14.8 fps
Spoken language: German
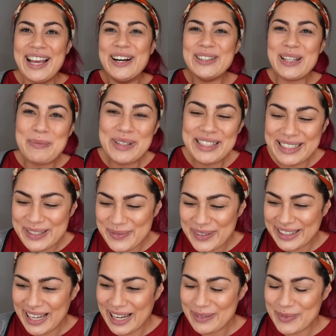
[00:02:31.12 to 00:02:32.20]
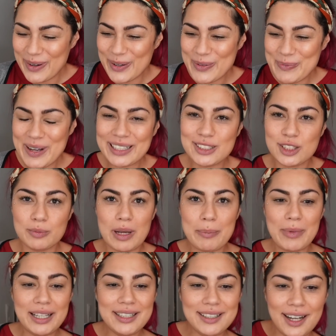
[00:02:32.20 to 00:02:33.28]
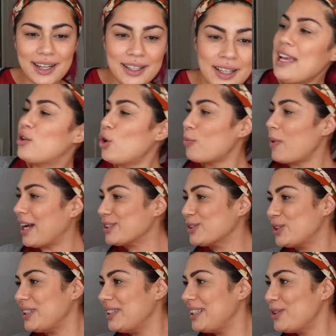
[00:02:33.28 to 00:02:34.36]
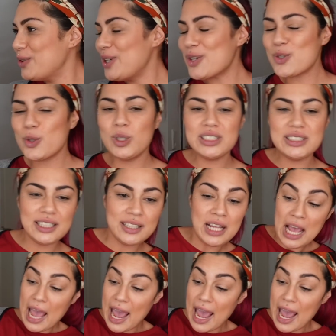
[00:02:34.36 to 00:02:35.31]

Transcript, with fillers: Und dann bin ich immer nach dem Auspacken zu meinem Mann gegangen. Ey, guck mal, hast du den Dildo hier schon gesehen?